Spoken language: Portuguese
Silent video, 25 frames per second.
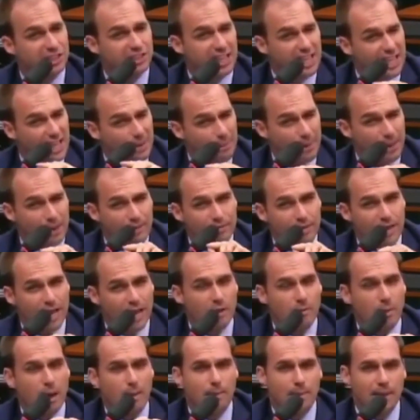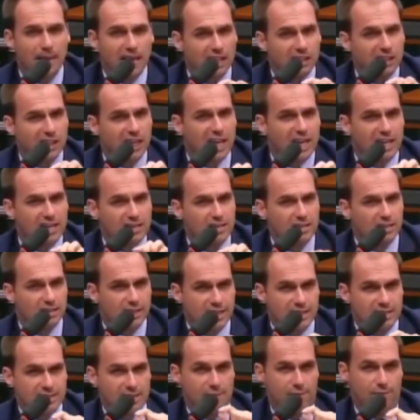tem que prever aí uma pena de
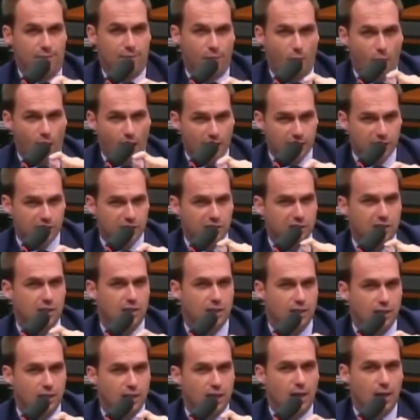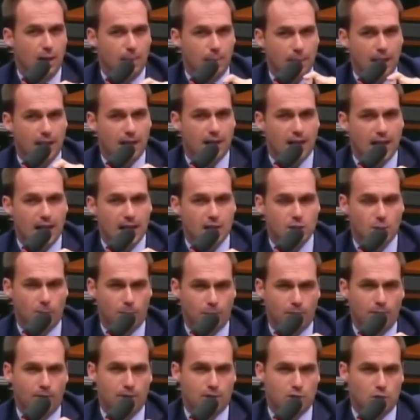reincidência forte para caso o
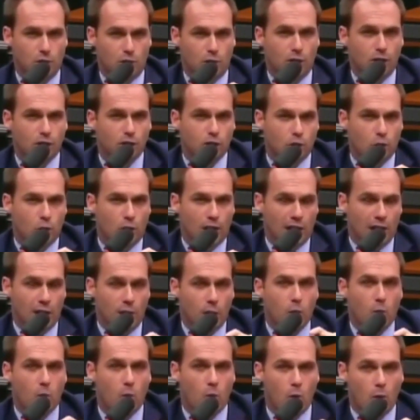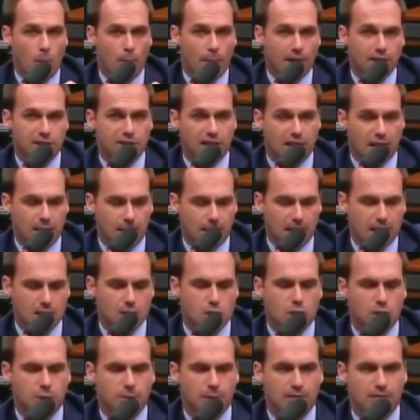professor ou a escola não cumpra as
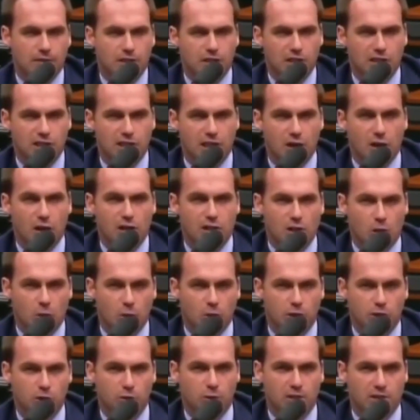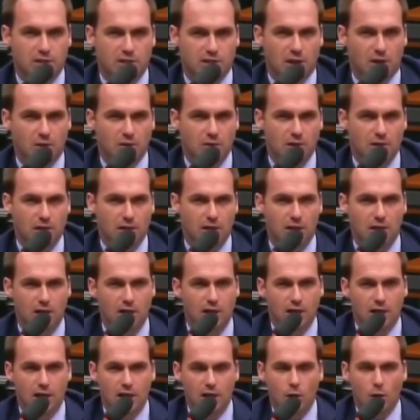determinações previstas na nossa Constituição
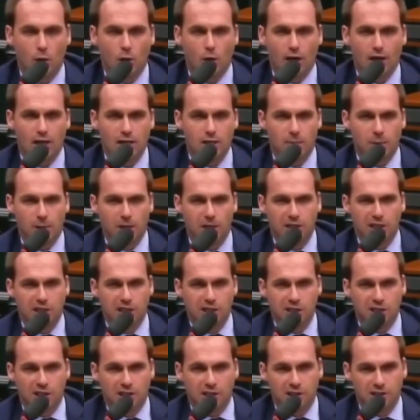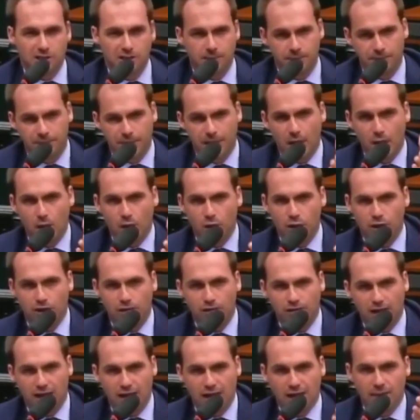e colocar esse projeto adiante. É o que eu tinha a
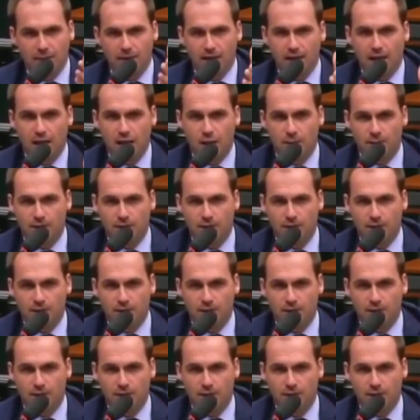falar. Obrigado,